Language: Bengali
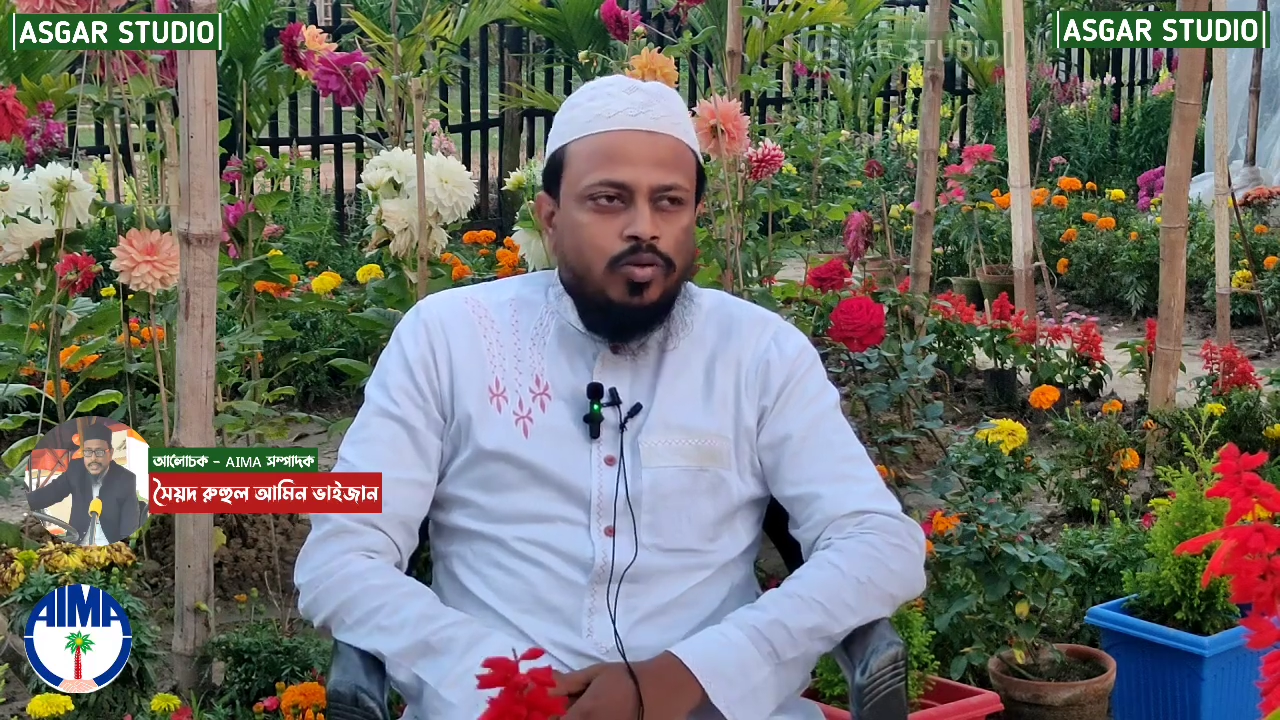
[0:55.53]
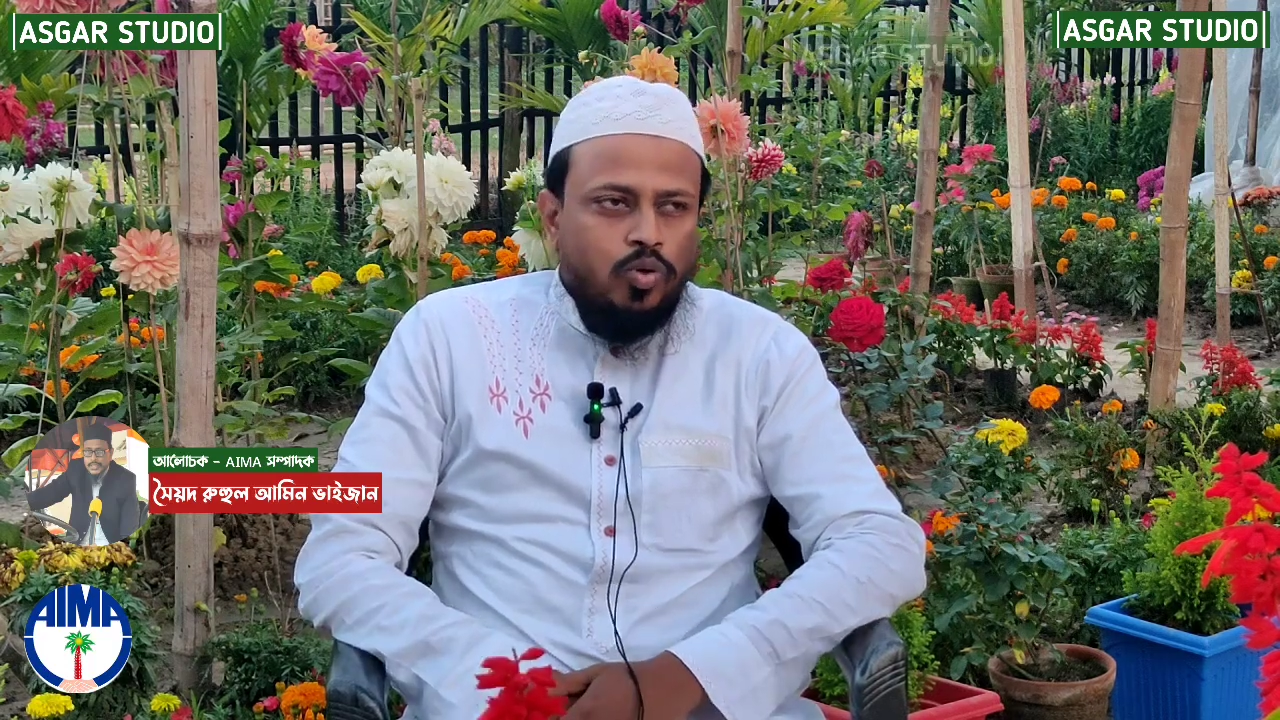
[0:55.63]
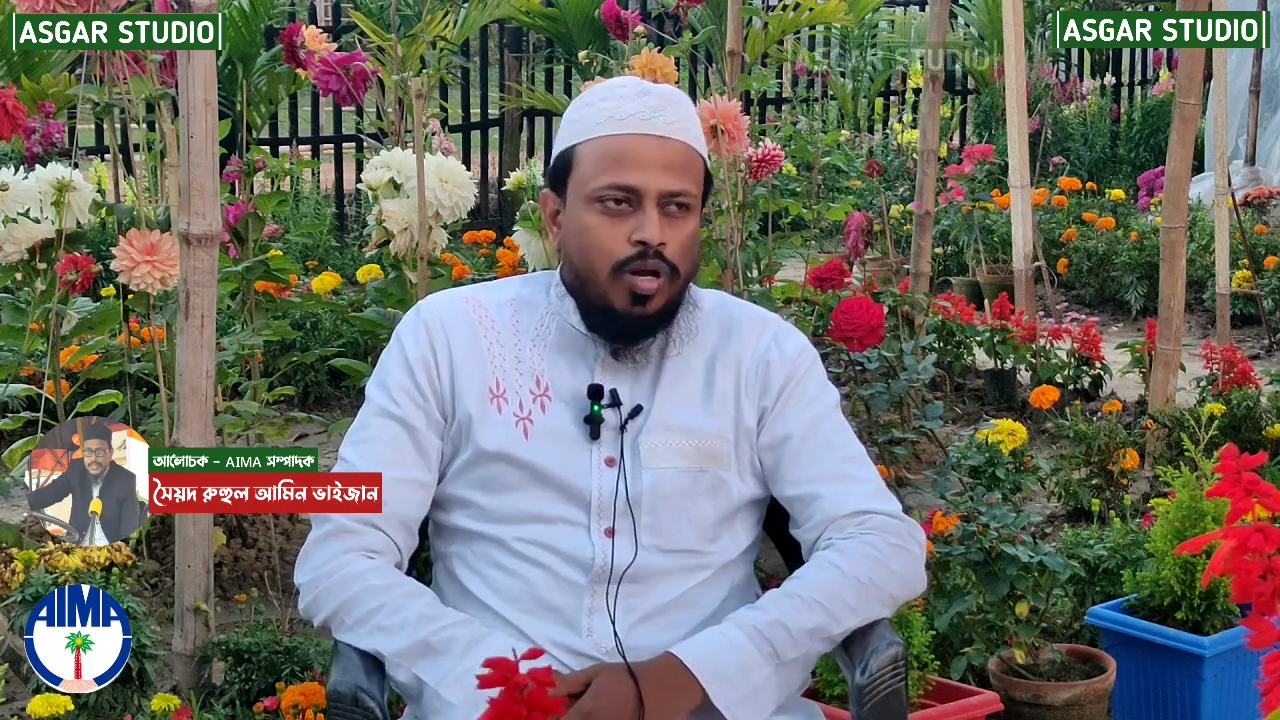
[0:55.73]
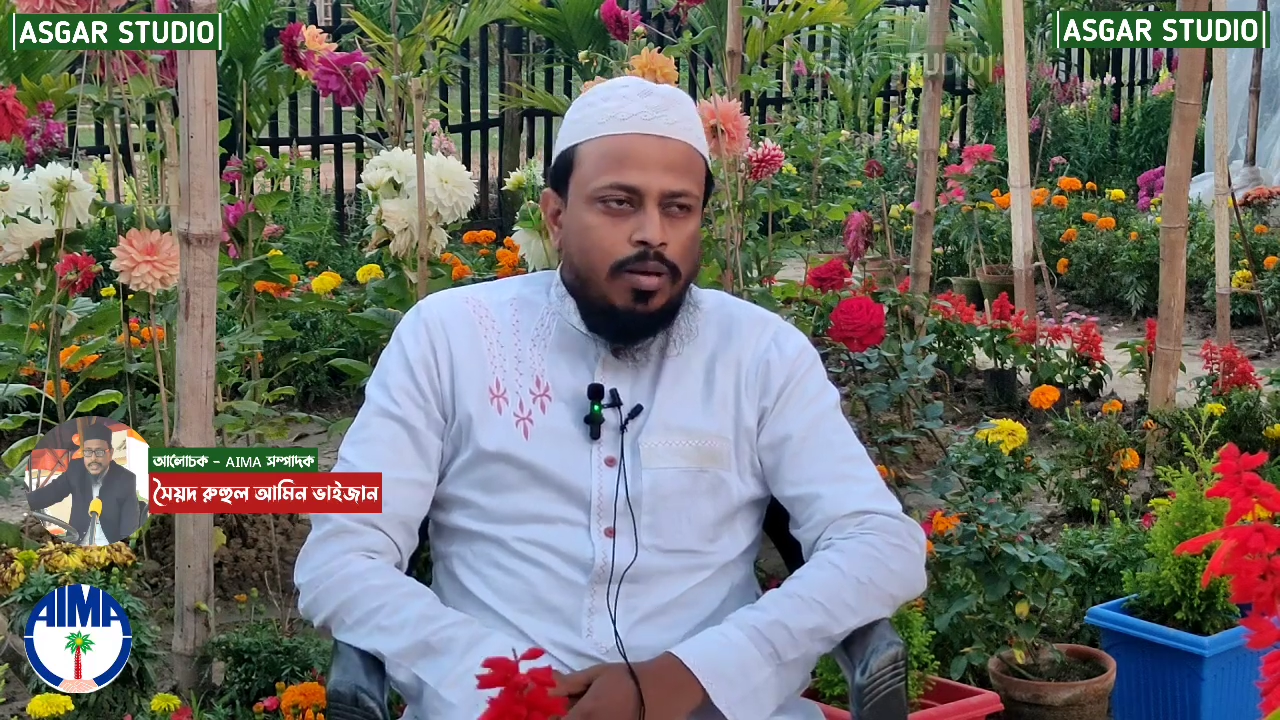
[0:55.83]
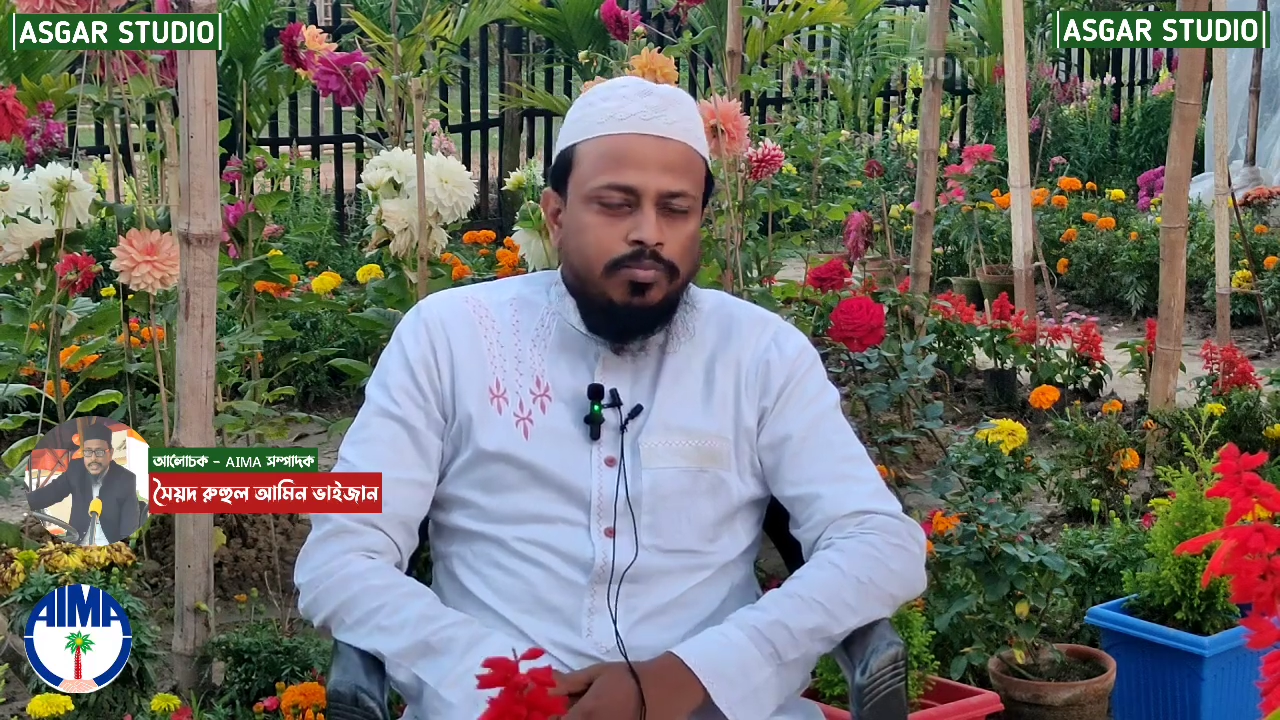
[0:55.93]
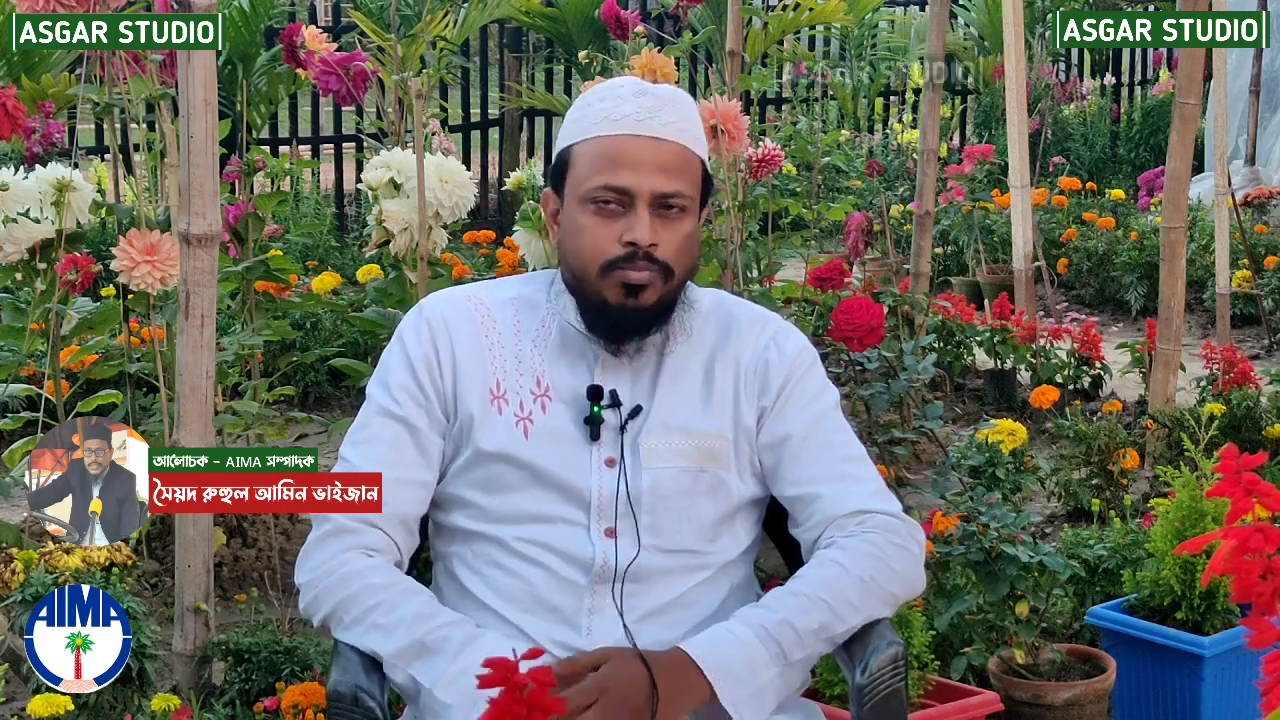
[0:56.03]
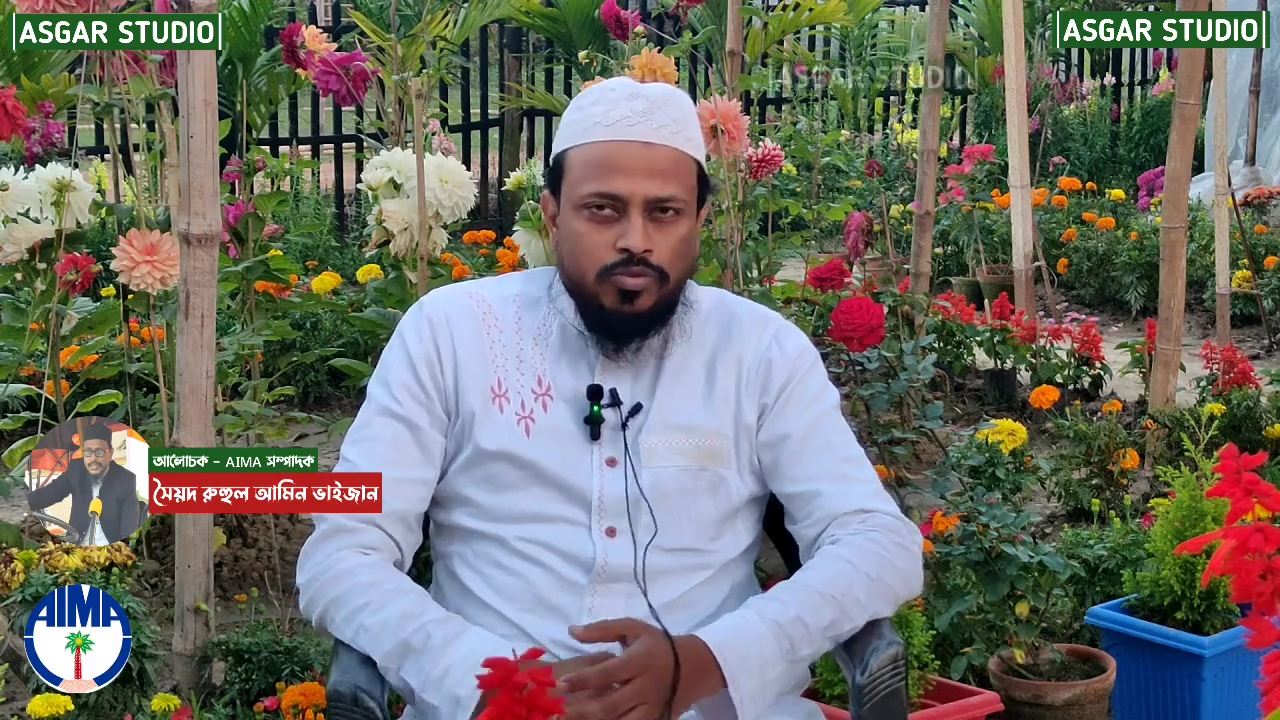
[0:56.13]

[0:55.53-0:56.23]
খোলা